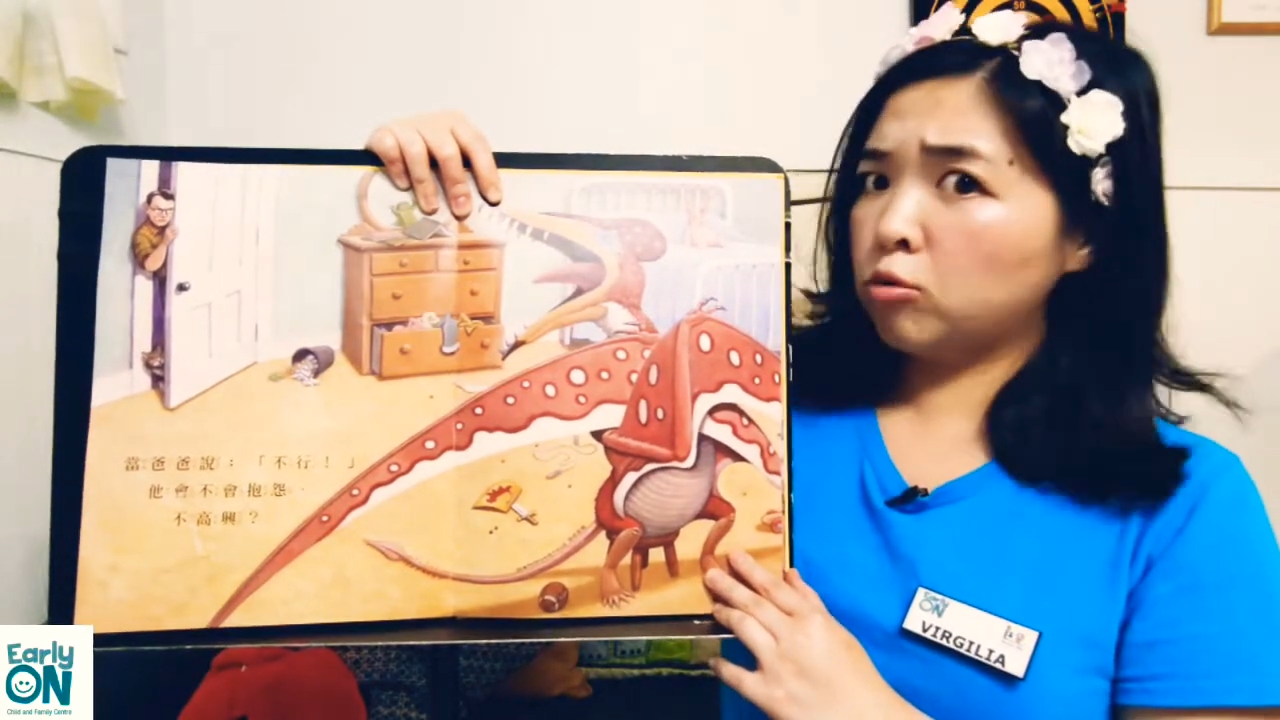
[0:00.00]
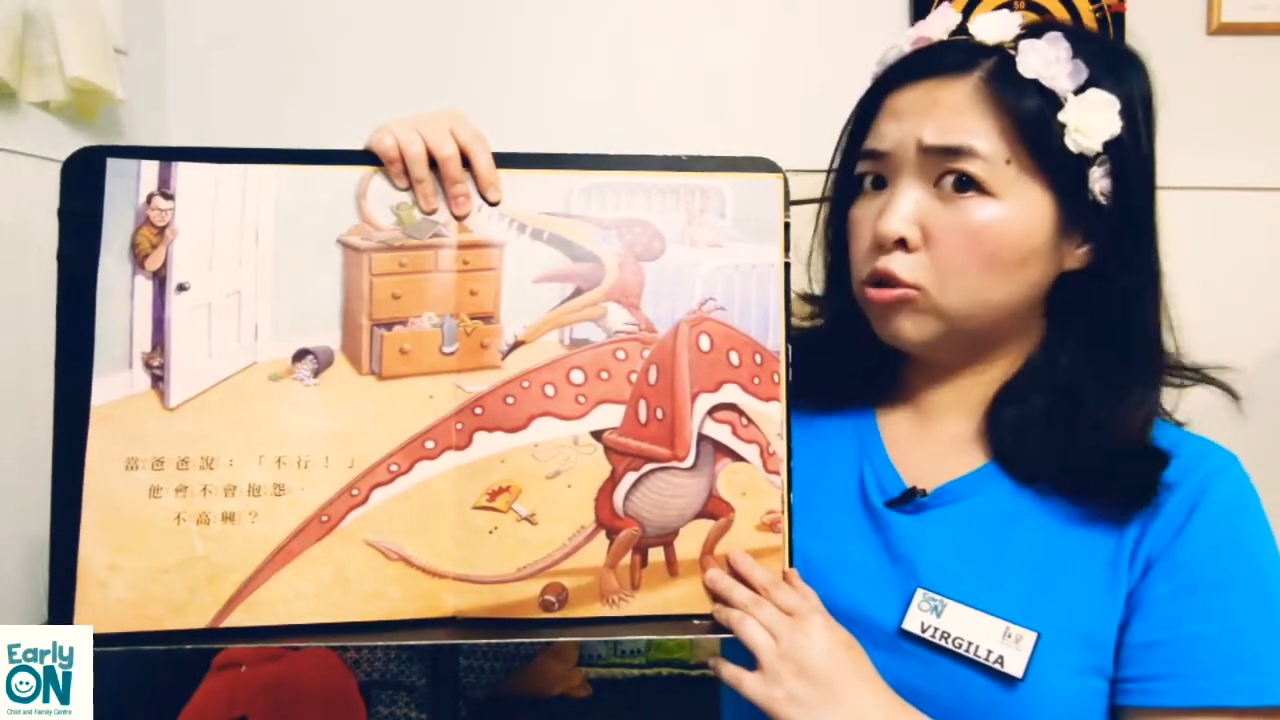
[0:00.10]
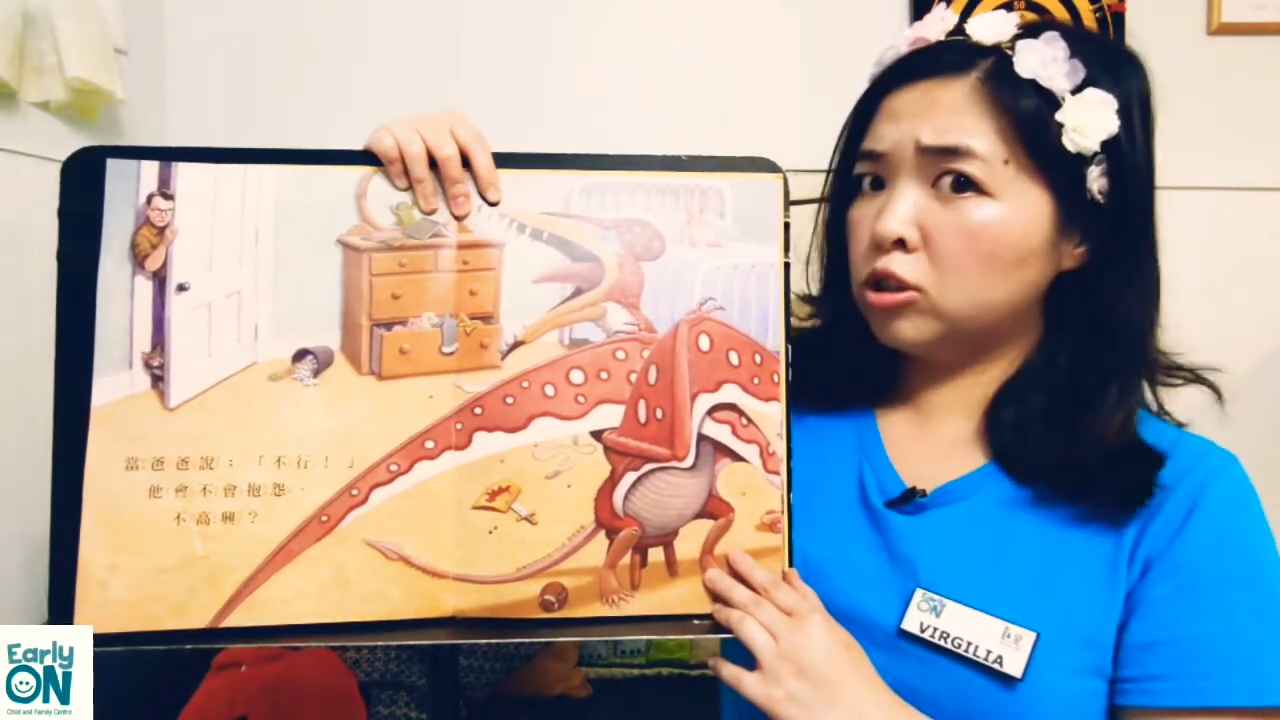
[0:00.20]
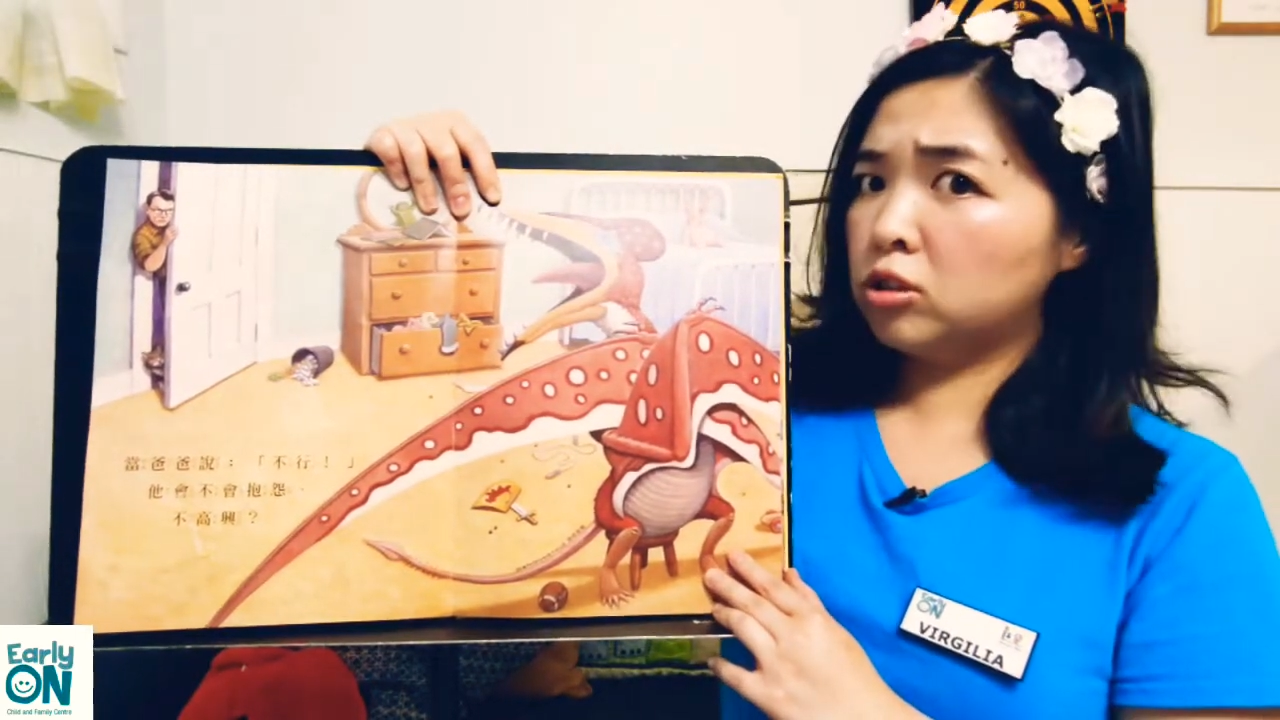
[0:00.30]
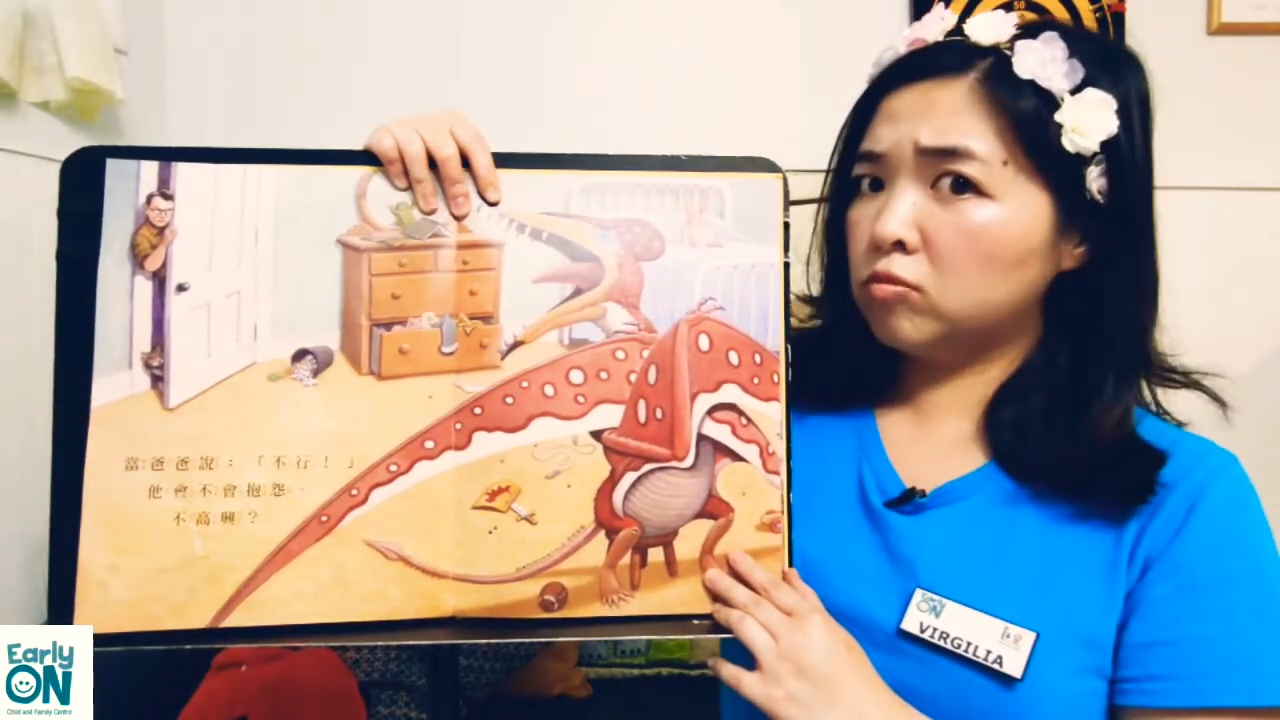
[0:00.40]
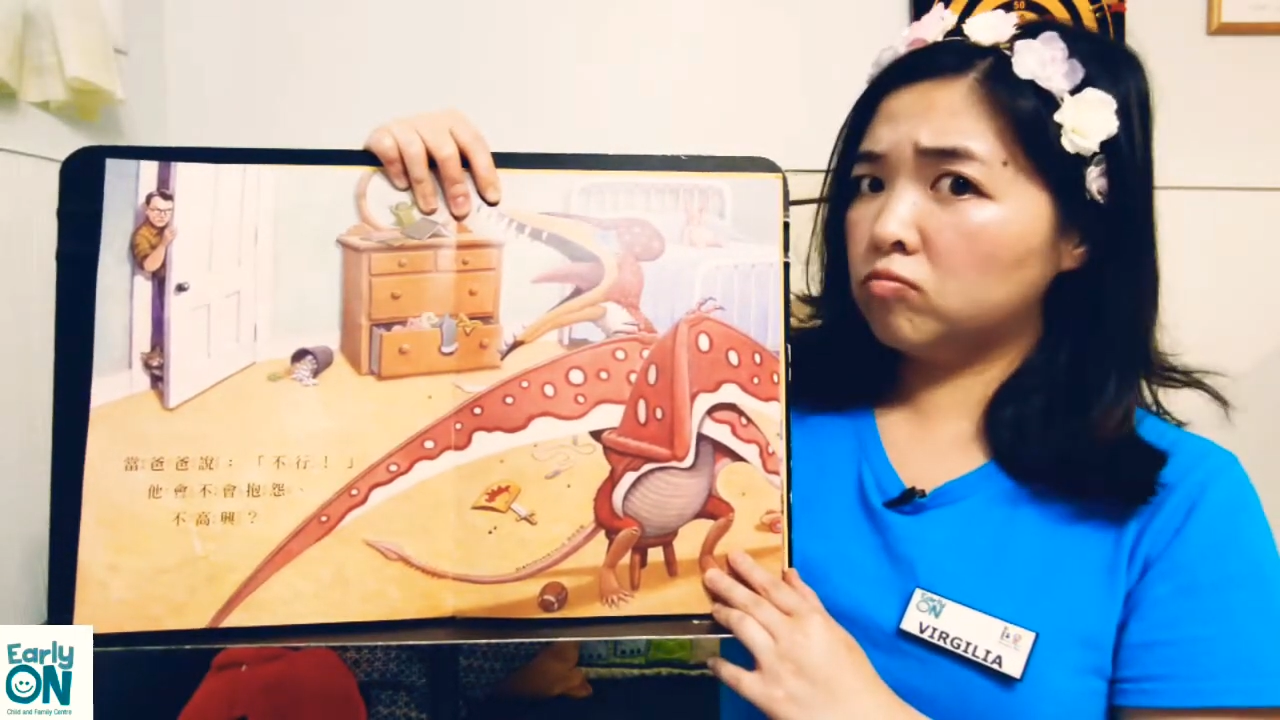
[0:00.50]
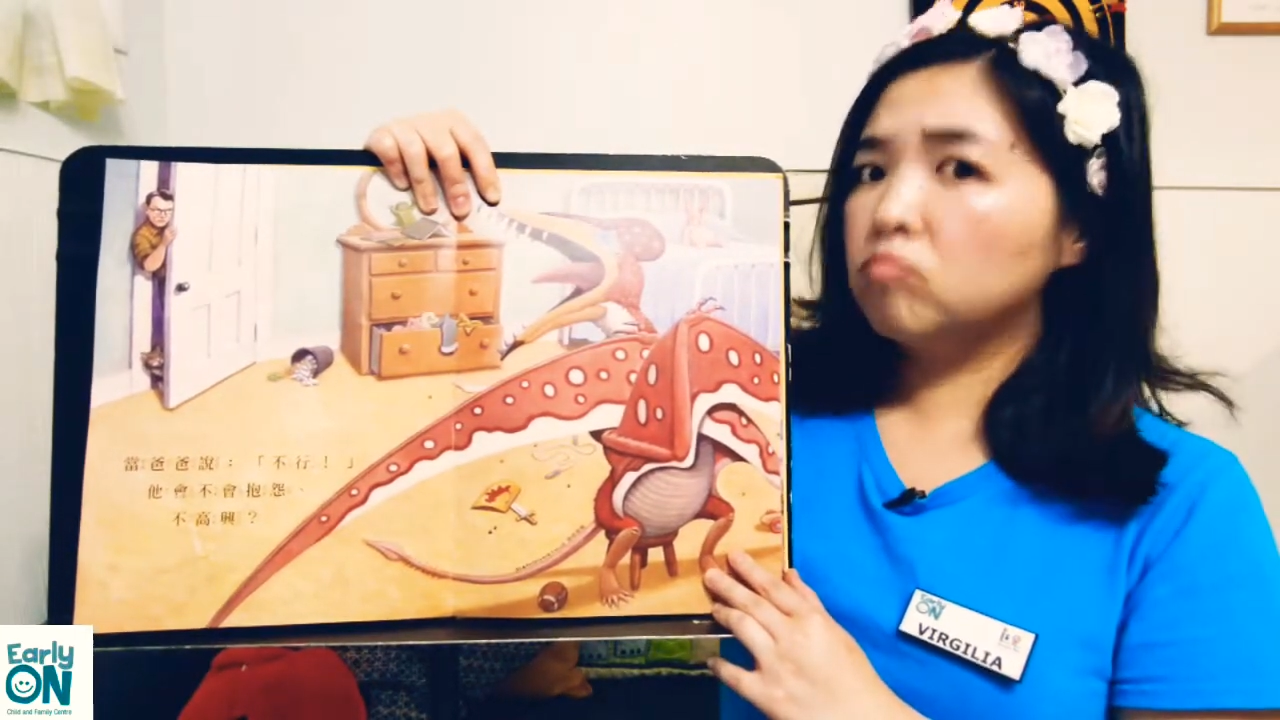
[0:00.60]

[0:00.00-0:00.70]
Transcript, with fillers: 兴？